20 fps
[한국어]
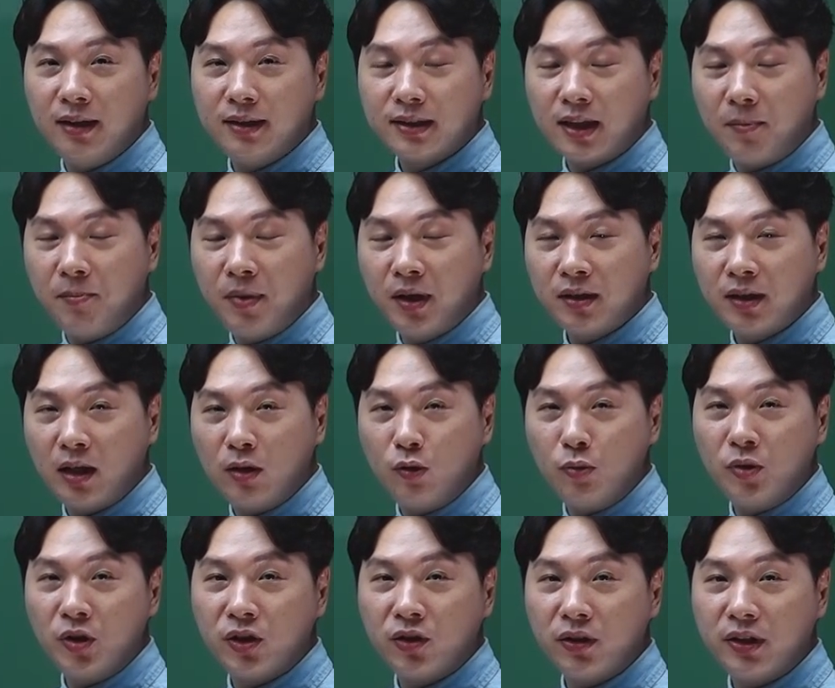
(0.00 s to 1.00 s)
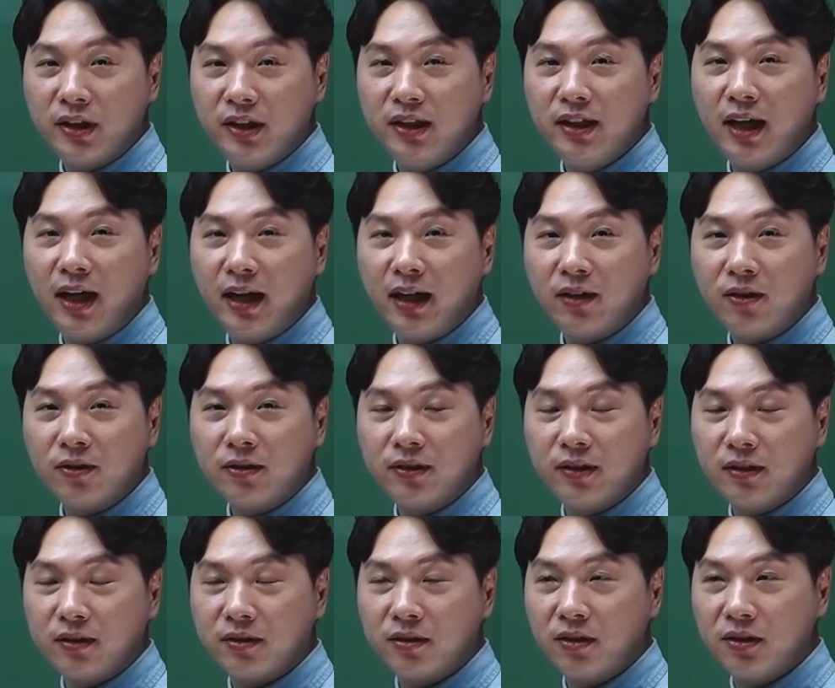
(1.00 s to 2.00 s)
300나노미터 이하의
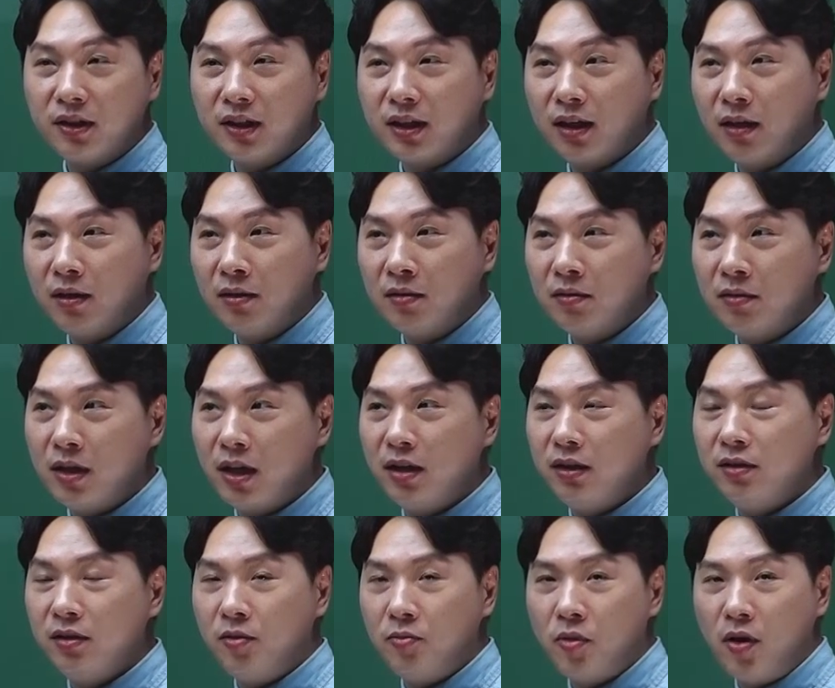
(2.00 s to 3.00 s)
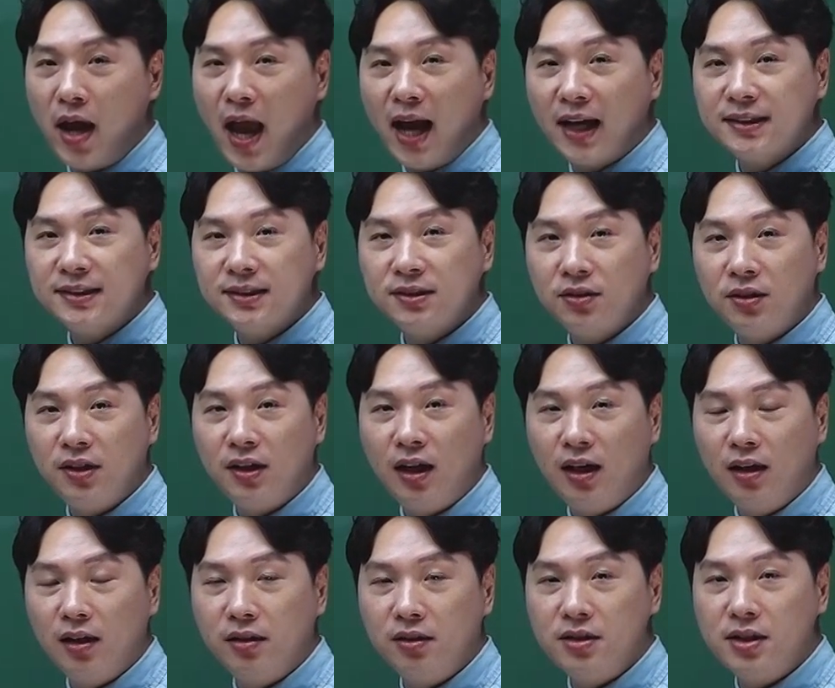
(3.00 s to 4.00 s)
것들 그러니까 예를 들면
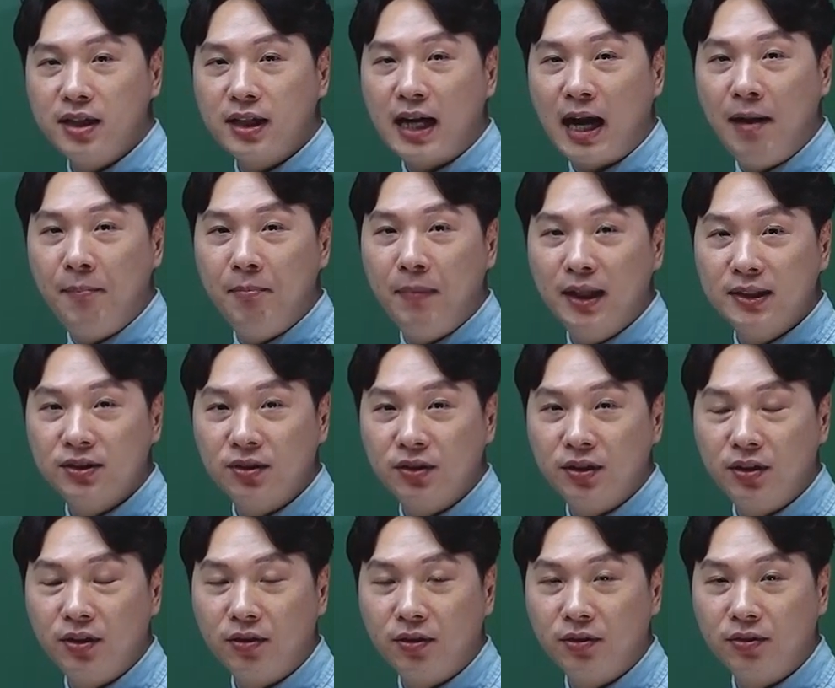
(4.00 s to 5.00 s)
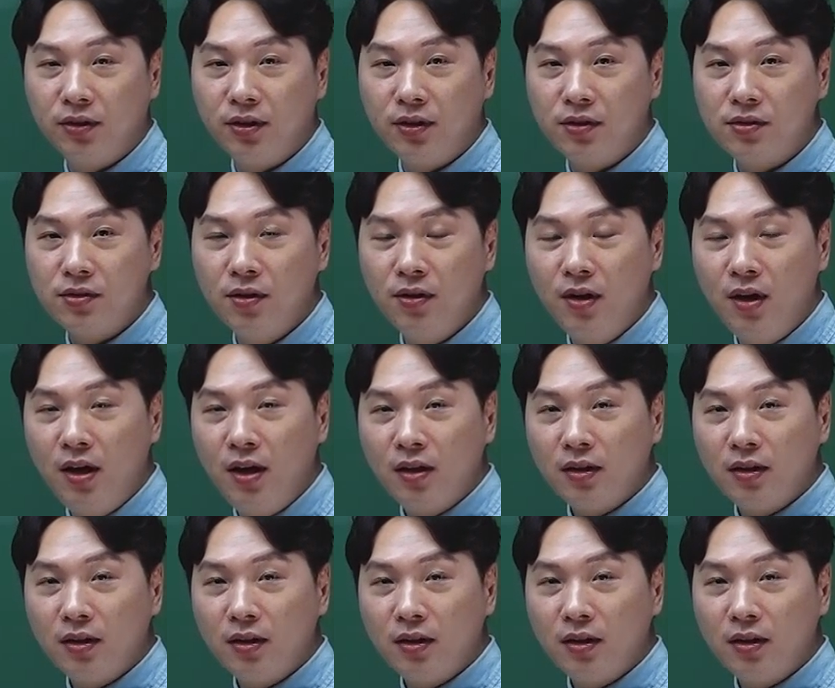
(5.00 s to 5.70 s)
X선이라든지 감마선 이런 것들이 있죠